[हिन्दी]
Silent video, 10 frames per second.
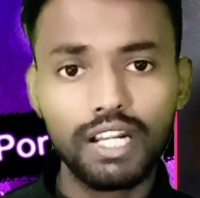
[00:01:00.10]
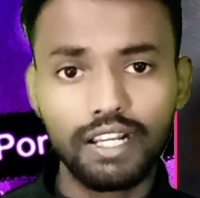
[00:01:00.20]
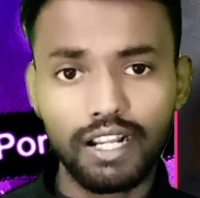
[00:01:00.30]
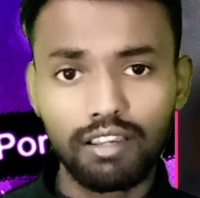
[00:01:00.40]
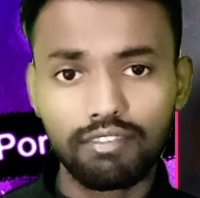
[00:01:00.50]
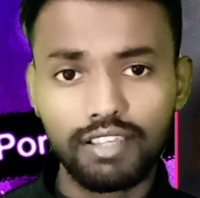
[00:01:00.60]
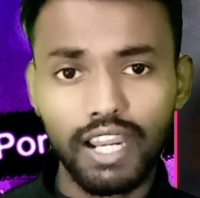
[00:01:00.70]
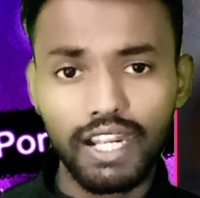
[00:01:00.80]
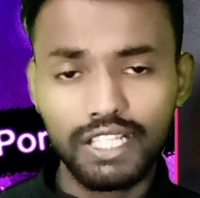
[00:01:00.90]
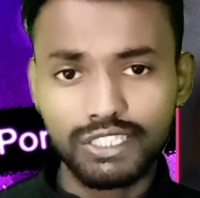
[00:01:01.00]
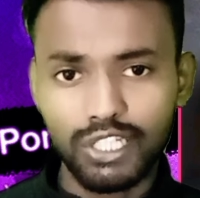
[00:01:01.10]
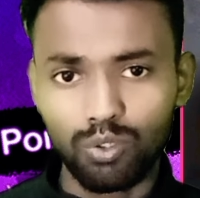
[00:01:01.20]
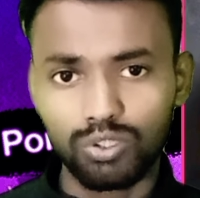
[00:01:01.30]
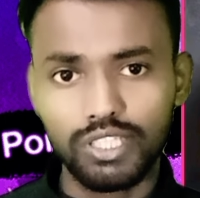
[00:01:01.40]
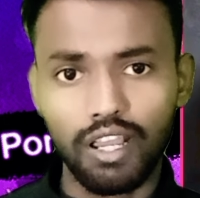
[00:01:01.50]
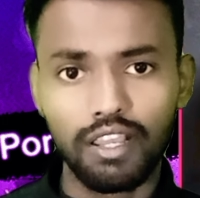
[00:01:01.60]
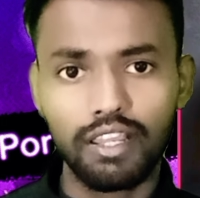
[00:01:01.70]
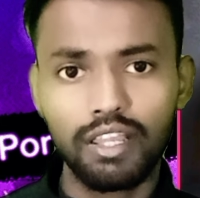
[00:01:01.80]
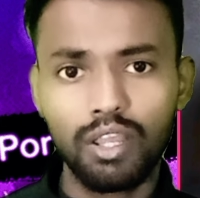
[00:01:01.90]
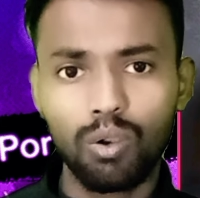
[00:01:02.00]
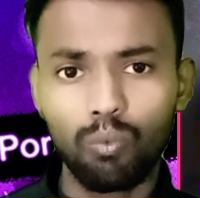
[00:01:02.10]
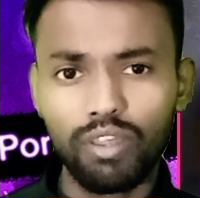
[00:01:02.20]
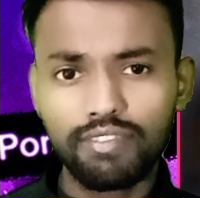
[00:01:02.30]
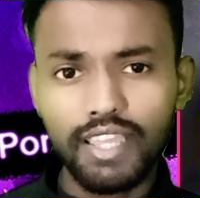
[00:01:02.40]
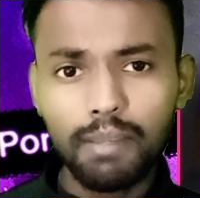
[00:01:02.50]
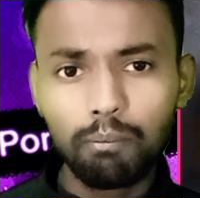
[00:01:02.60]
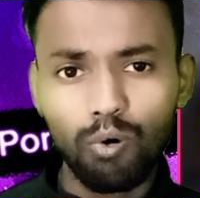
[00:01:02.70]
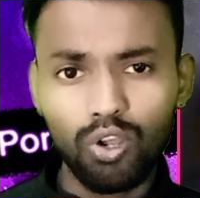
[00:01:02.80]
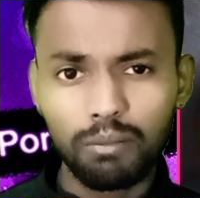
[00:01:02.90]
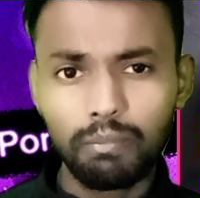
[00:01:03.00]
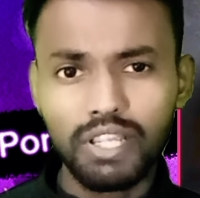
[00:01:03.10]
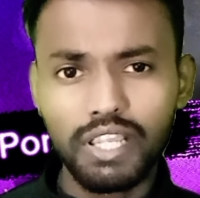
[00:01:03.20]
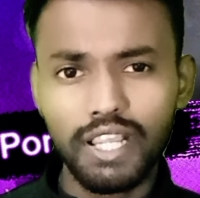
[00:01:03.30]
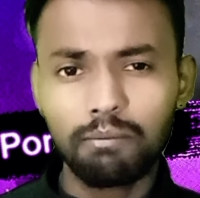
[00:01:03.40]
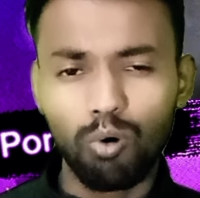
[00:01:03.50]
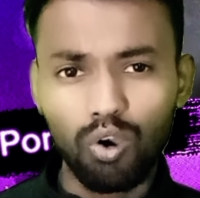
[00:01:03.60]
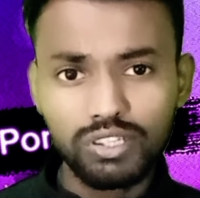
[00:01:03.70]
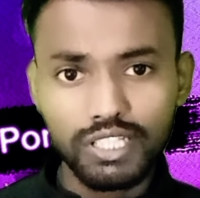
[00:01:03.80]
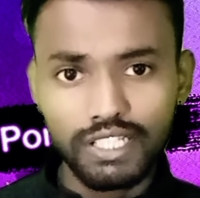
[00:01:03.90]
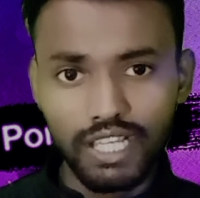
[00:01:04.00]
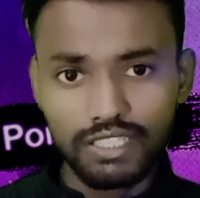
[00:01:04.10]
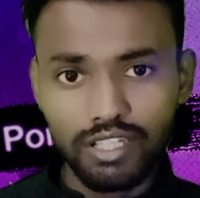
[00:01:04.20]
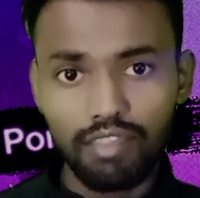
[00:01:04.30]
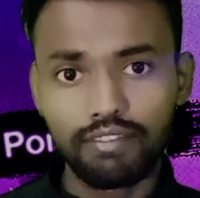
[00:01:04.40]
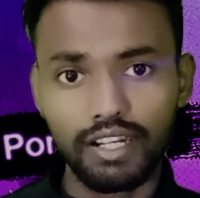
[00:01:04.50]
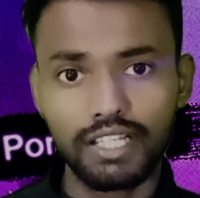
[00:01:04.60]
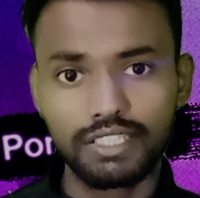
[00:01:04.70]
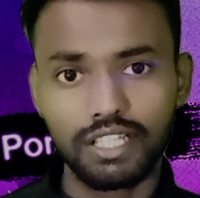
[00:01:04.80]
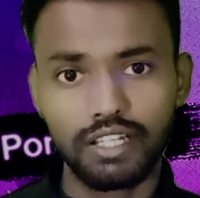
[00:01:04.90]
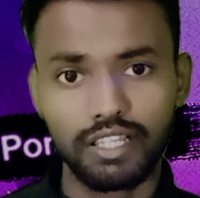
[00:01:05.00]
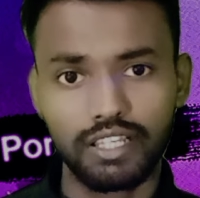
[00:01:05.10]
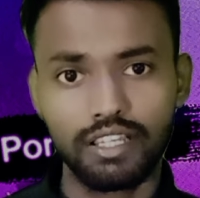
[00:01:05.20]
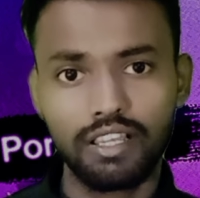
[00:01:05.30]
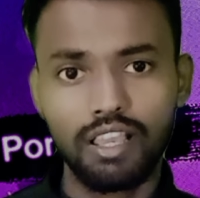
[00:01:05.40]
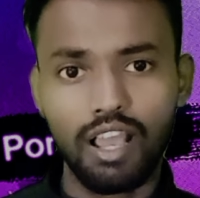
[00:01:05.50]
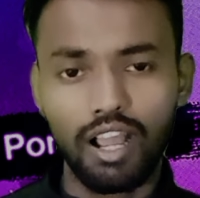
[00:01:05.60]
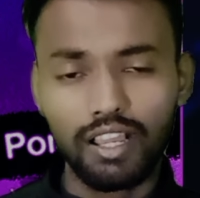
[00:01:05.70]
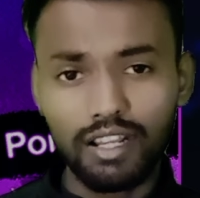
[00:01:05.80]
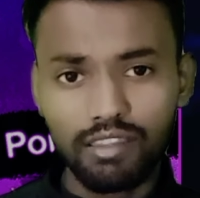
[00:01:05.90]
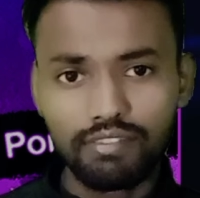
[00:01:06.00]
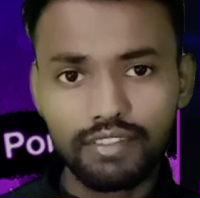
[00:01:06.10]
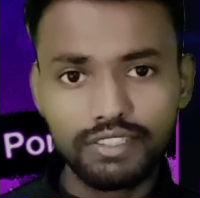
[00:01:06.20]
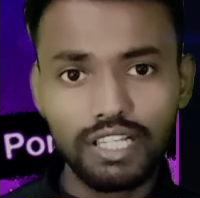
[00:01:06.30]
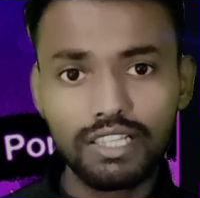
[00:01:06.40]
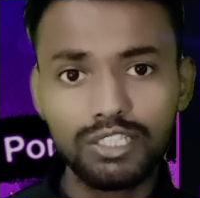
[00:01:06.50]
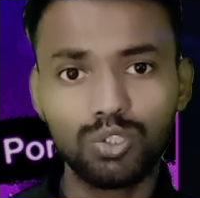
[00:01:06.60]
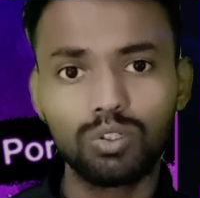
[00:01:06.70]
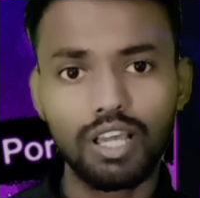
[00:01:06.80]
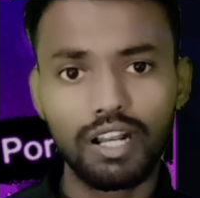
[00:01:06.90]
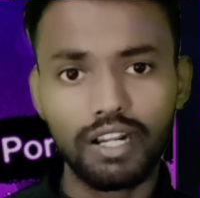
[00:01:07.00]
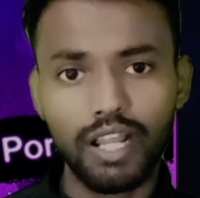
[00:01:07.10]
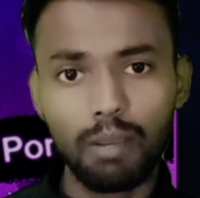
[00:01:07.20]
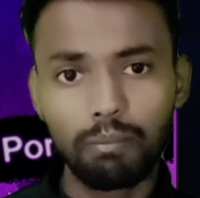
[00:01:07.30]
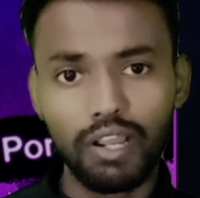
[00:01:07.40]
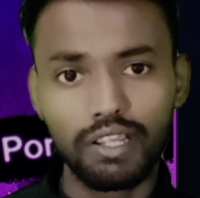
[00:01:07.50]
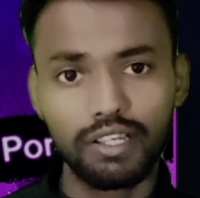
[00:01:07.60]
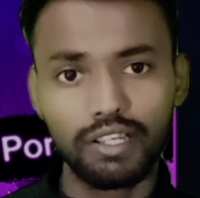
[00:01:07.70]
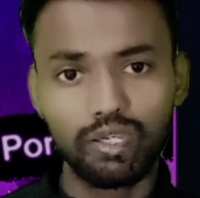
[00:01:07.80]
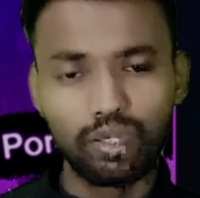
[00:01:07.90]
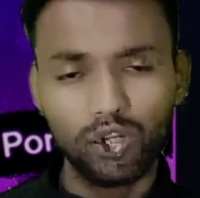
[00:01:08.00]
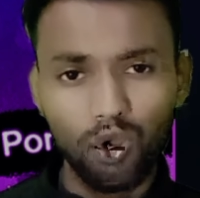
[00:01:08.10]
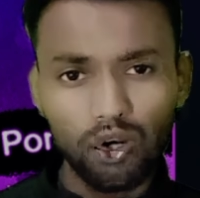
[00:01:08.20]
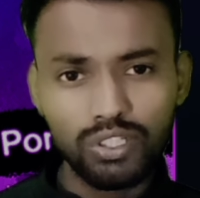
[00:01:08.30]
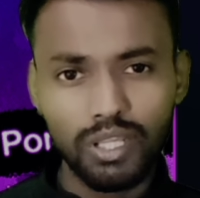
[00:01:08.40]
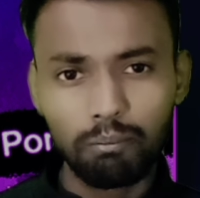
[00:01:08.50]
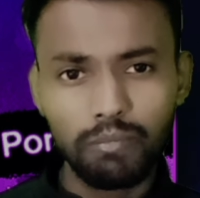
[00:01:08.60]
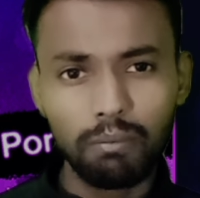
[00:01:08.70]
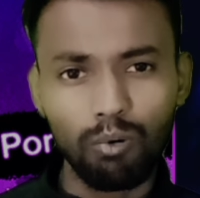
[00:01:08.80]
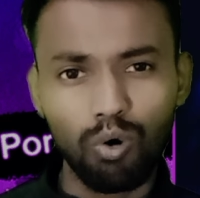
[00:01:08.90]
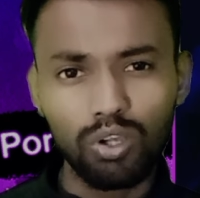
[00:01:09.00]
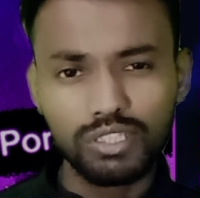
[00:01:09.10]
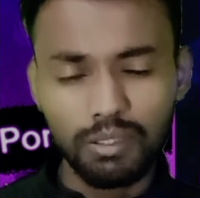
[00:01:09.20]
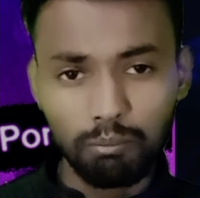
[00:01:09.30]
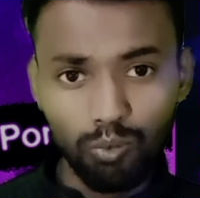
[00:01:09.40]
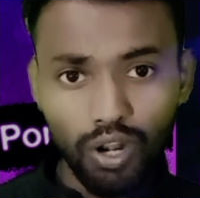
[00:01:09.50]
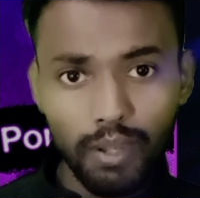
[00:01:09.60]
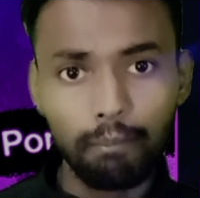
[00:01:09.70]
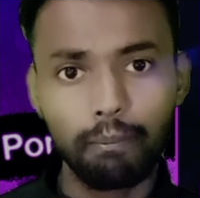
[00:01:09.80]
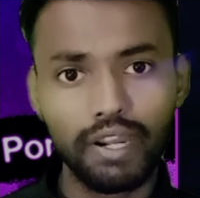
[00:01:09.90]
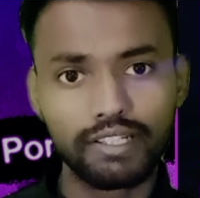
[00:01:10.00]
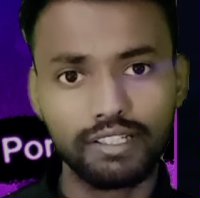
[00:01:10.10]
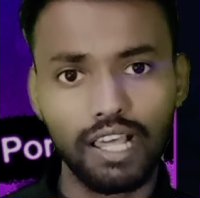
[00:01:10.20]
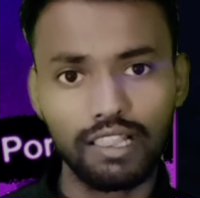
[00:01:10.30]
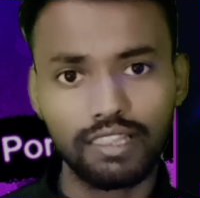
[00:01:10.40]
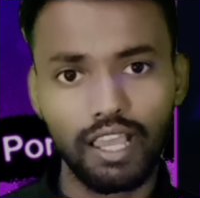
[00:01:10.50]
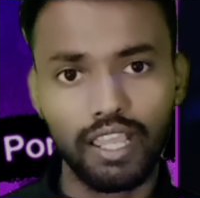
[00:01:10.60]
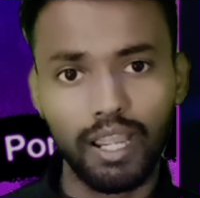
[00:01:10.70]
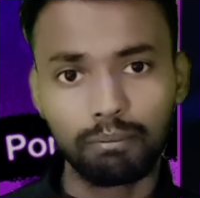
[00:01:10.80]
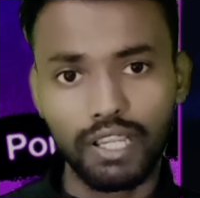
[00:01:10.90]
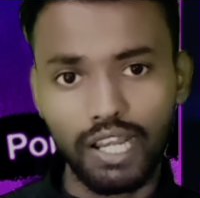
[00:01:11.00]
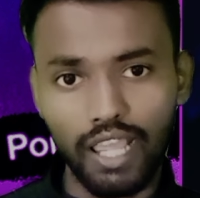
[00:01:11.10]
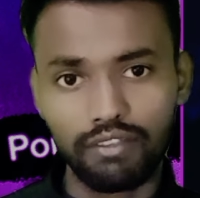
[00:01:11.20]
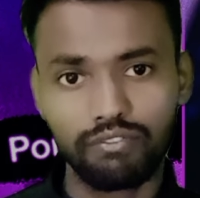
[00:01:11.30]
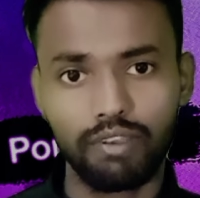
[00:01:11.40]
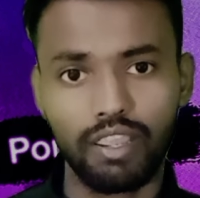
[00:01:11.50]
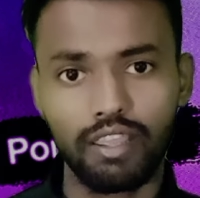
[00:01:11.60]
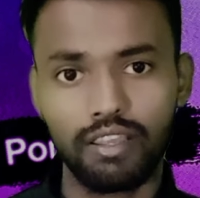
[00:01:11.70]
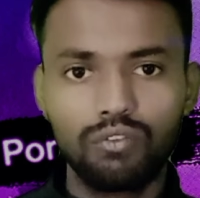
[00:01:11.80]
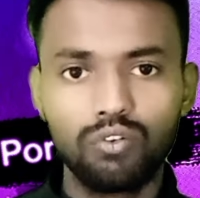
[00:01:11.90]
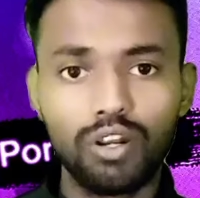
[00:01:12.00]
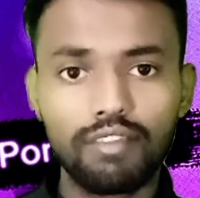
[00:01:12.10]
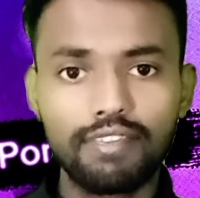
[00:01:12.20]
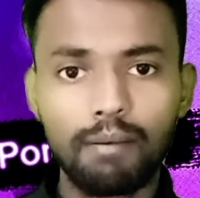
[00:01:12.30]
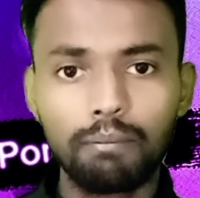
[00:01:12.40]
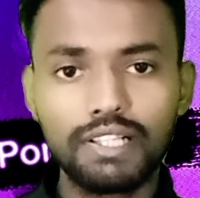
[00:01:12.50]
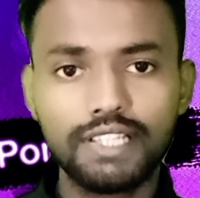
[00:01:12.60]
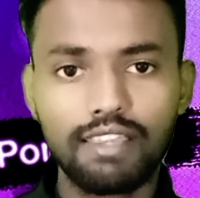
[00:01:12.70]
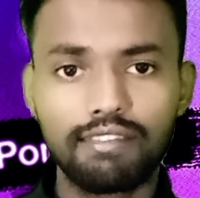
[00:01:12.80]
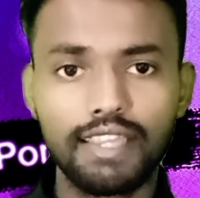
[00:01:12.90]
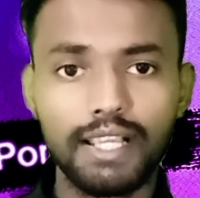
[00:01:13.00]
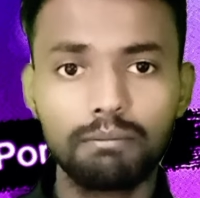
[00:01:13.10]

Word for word: या ड्रग्स का एडिक्शन होता है वैसे ही पॉर्न भी एक बहुत ही डेंजरस एडिक्शन है अगर इससे जल्द छुटकारा ना पाए तो लॉन्ग टर्म में बहुत ही बुरा इम्पैक्ट डालता है आपके लाइफ में फॉर एग्ज़ाम्पल जैसे